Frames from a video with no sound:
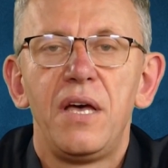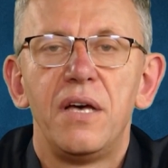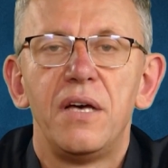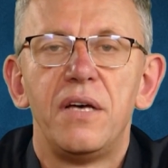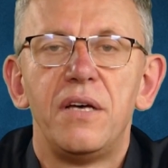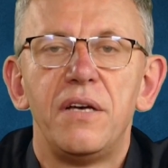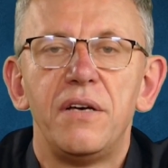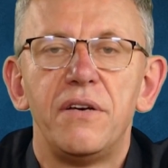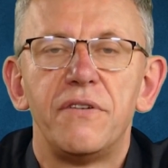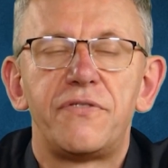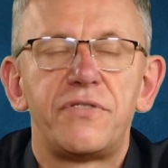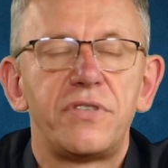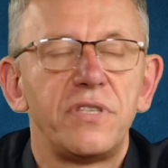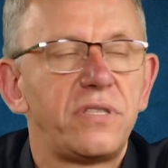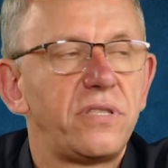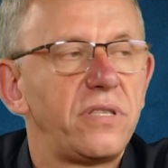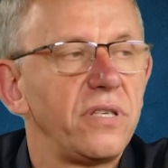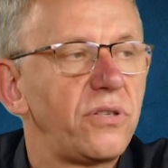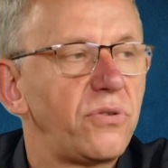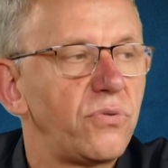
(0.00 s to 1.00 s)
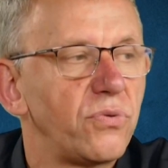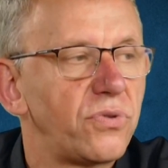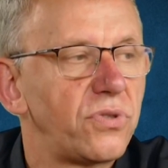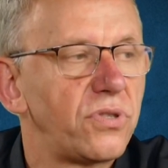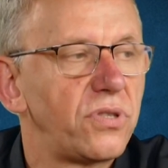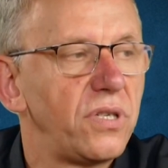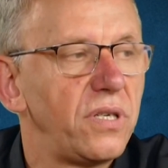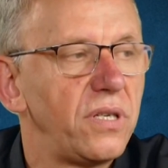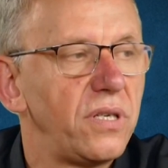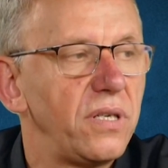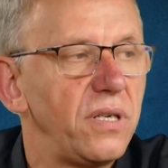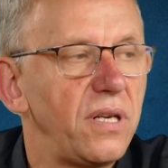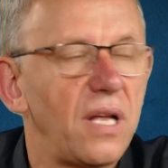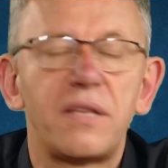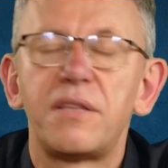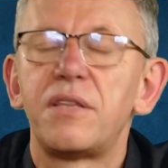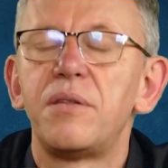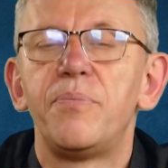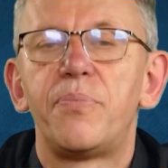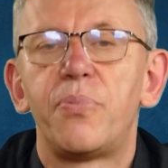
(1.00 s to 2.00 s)
E, wszyscy, którzy
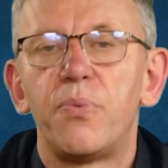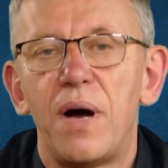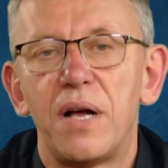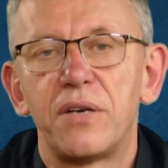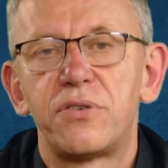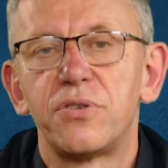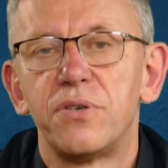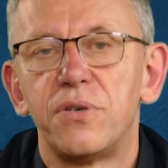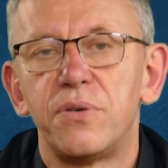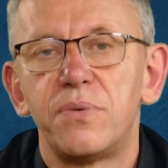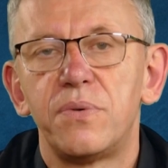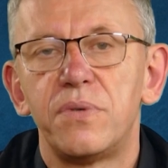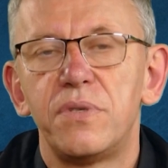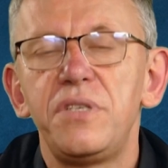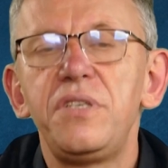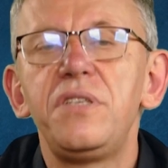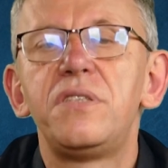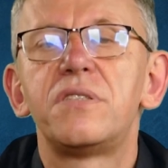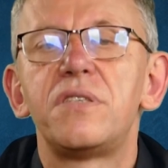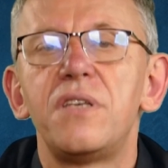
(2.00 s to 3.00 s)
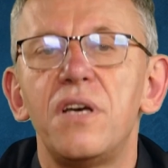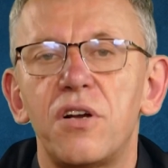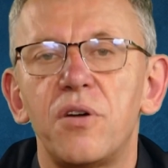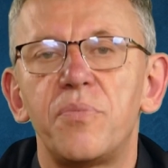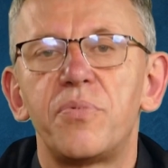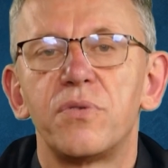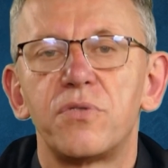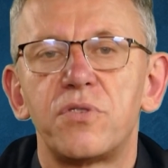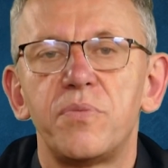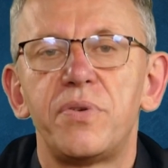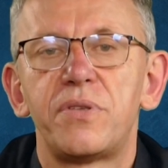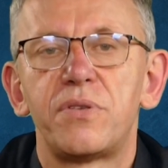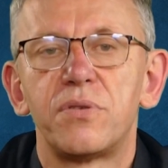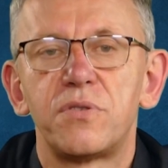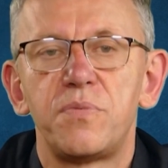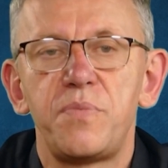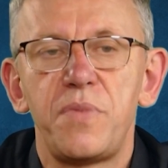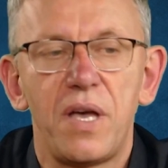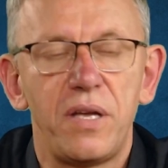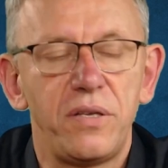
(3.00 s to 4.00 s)
nad tym płaczą, nic nie robią, żeby to
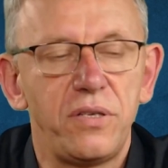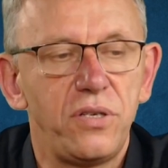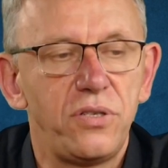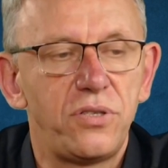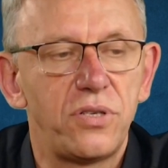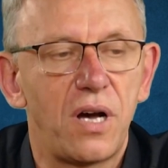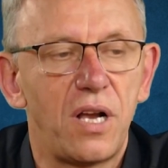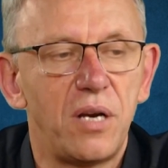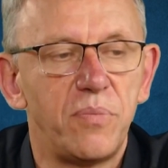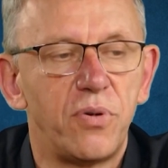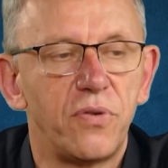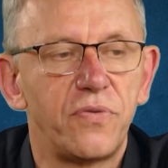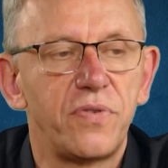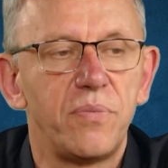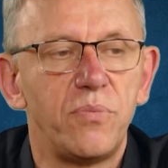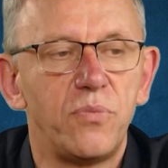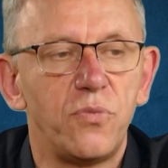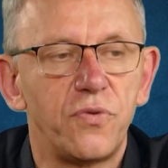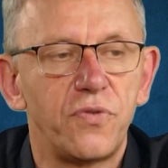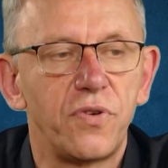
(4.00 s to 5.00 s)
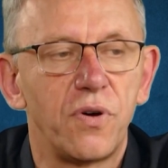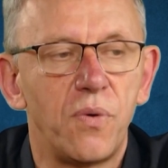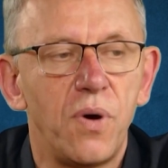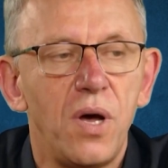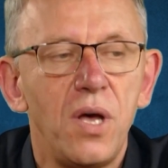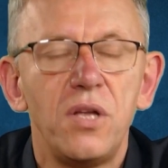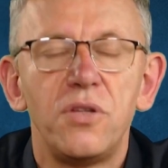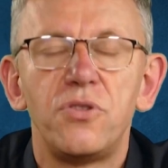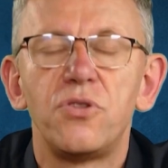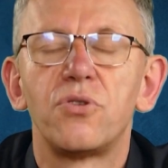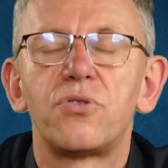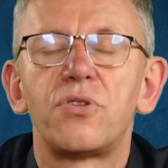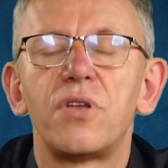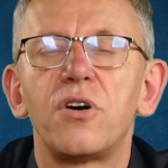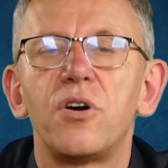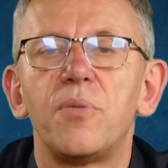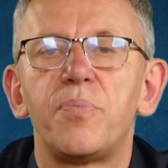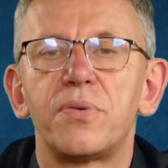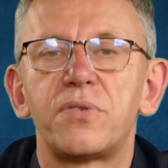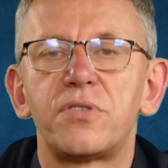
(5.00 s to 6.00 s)
zmienić, albowiem mówią, do
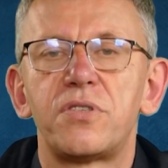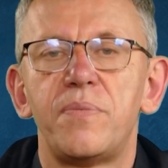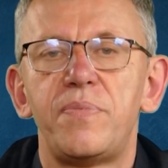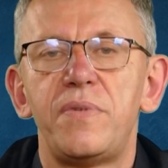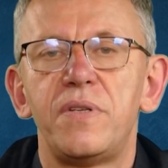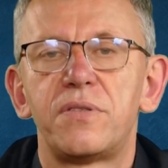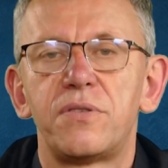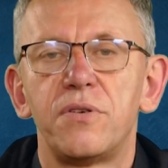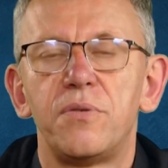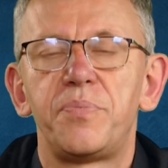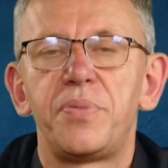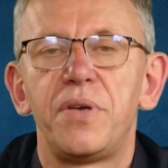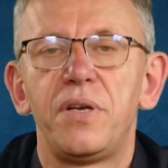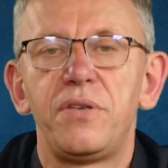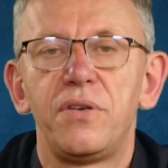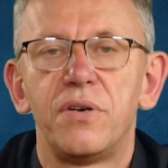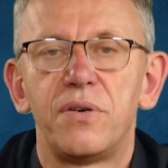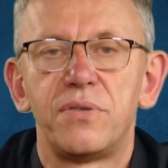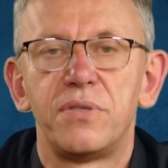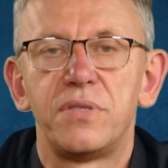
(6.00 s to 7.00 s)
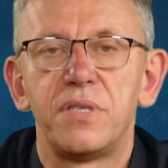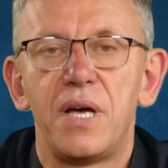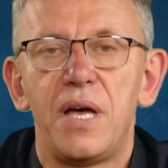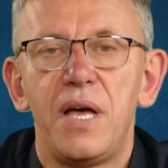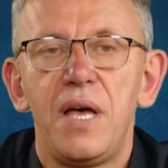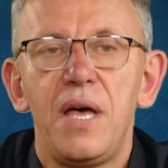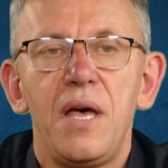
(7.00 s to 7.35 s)
tego potrzebne są pieniądze.